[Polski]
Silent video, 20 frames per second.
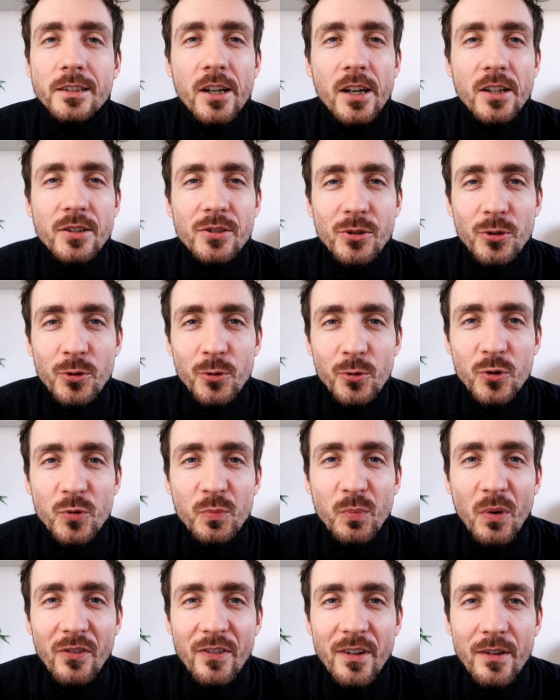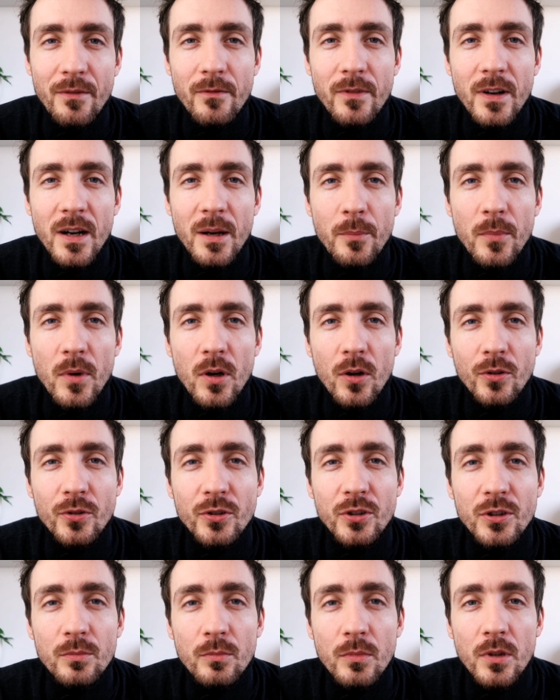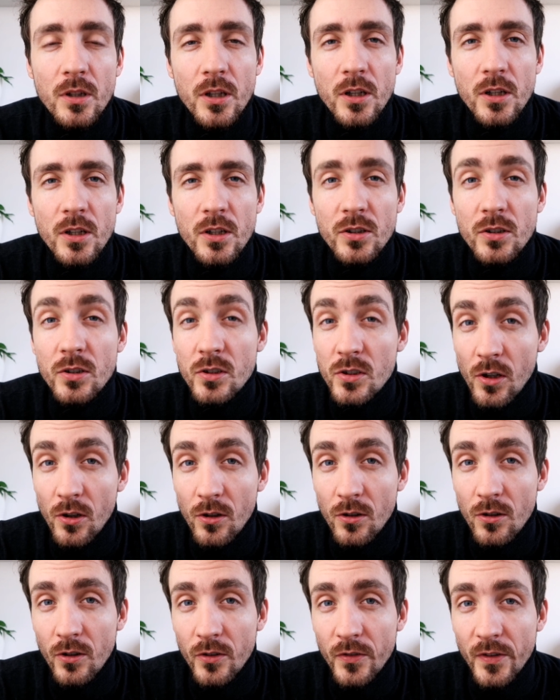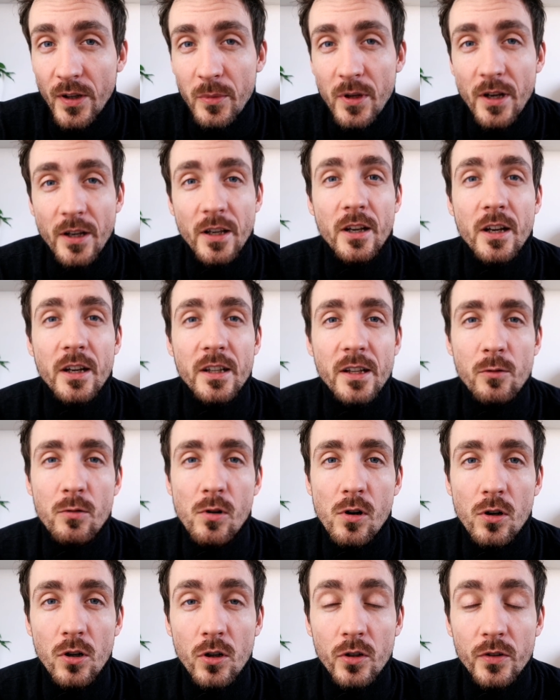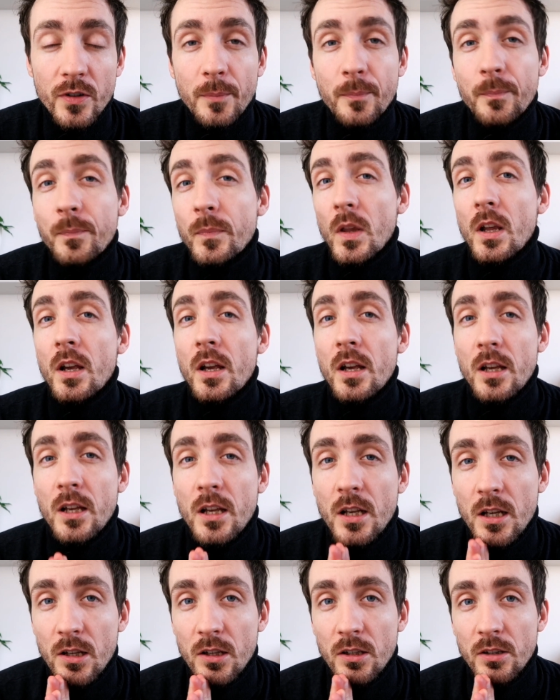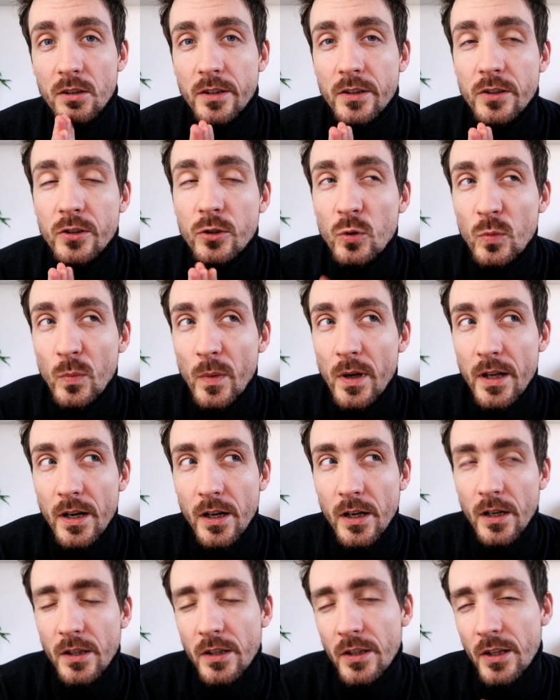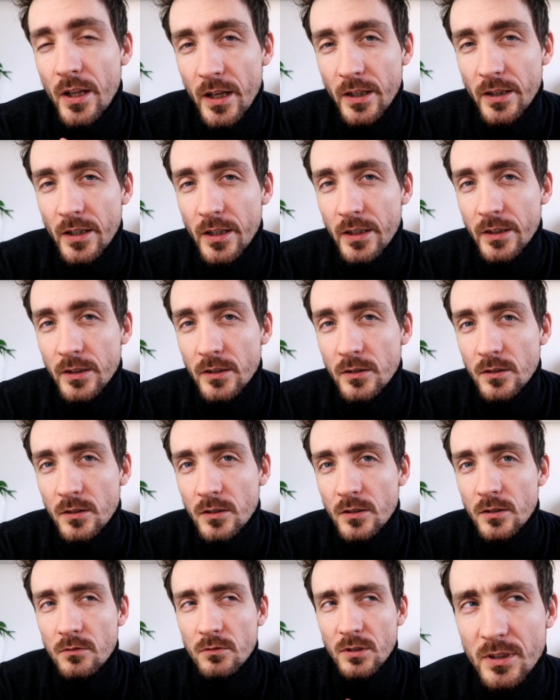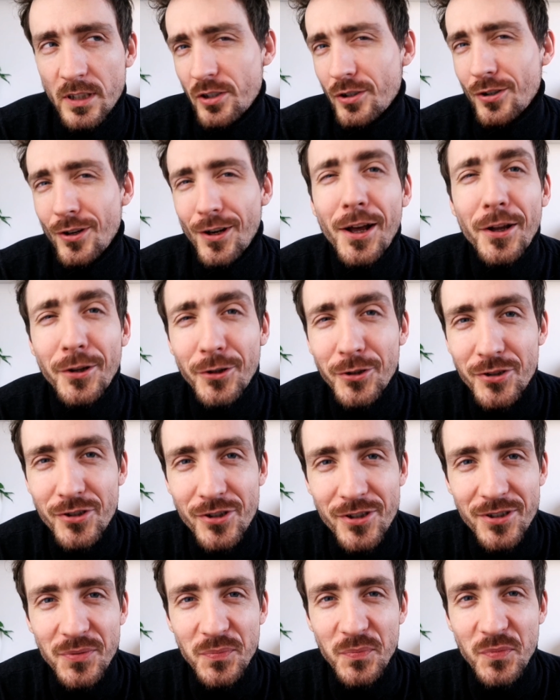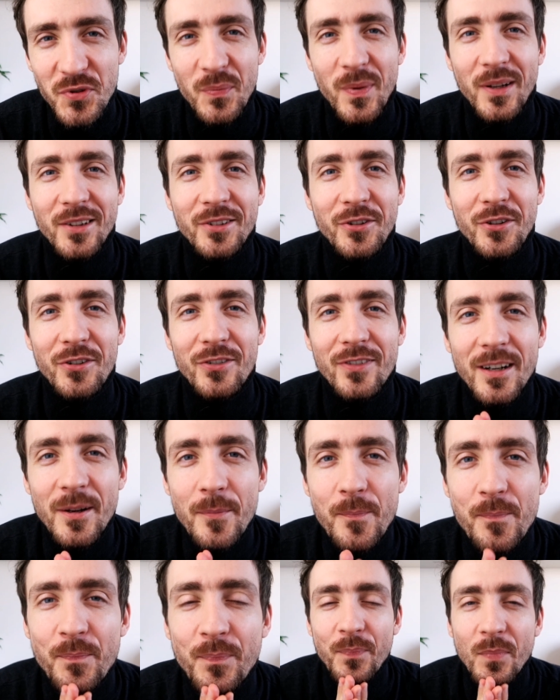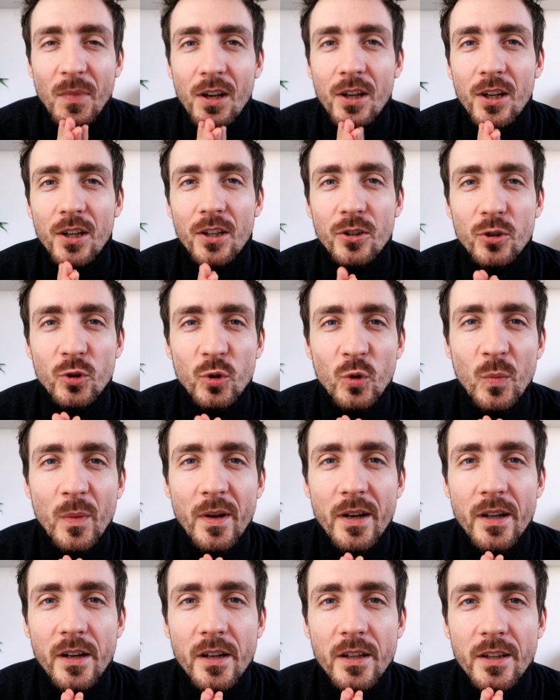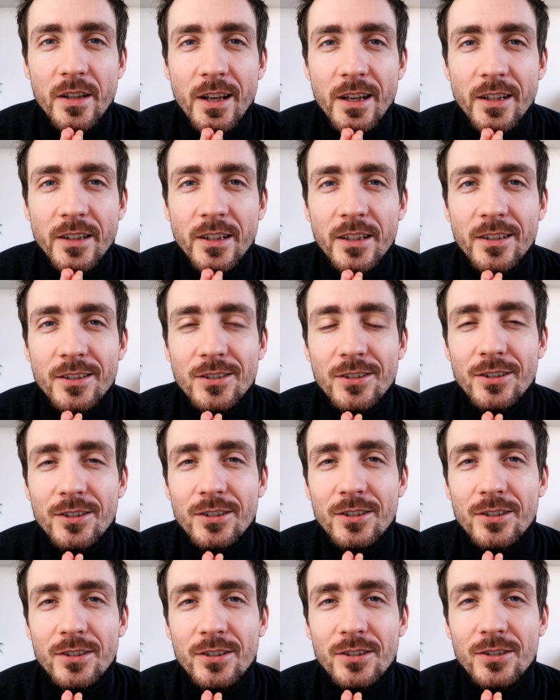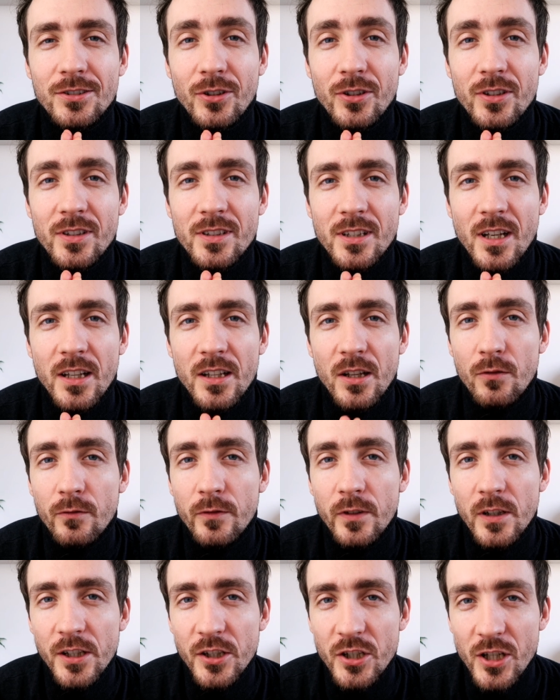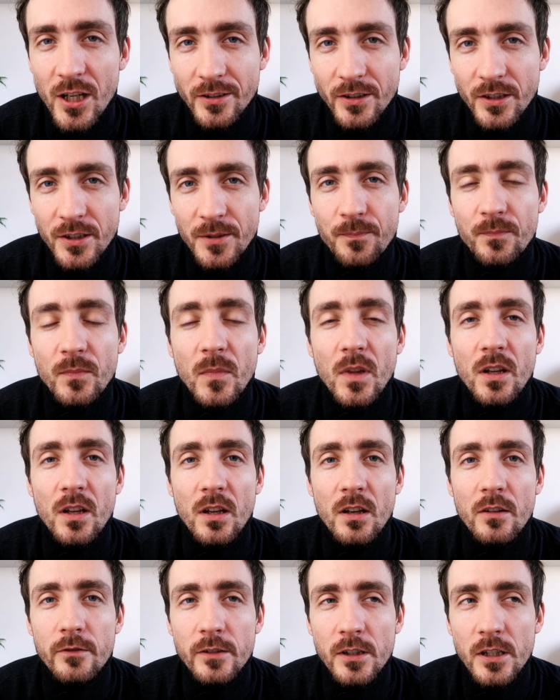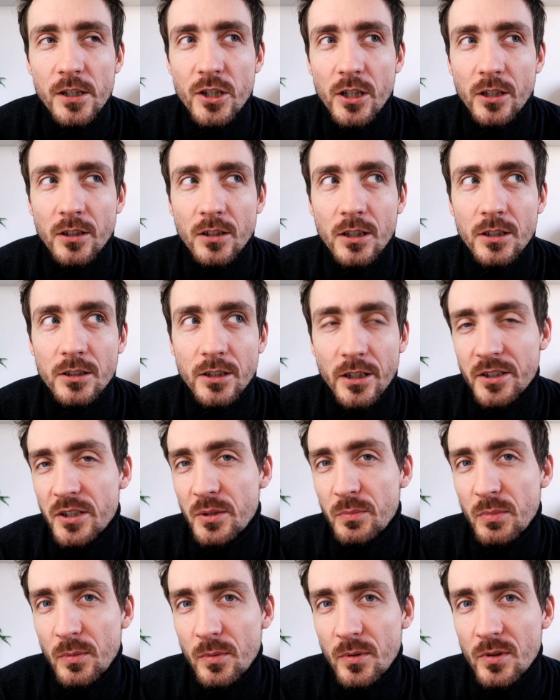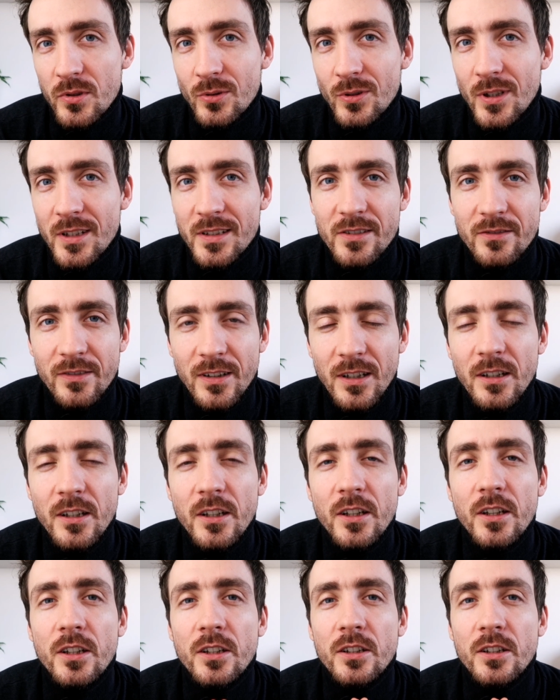A teraz już powiem Wam o tym, co oglądam, jakie kanały oglądam. Numer jeden, to znaczy kolejność jest przypadkowa. Numer jeden y, to jest kanał Wyliczanki. Wyliczanka, tak się po prostu nazywa.